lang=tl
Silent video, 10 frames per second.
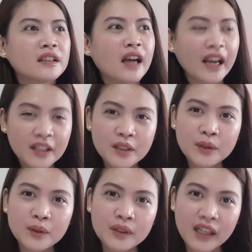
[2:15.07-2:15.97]
High
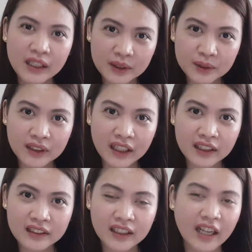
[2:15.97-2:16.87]
school lalo
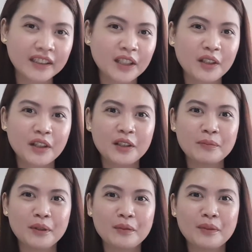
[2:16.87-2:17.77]
na, kahit anong ganyan
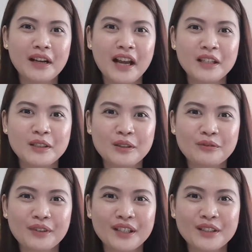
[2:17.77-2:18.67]
pa yung mga high school
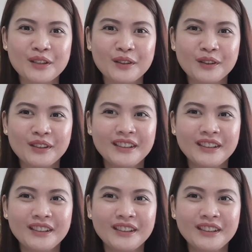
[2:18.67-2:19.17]
friends ko.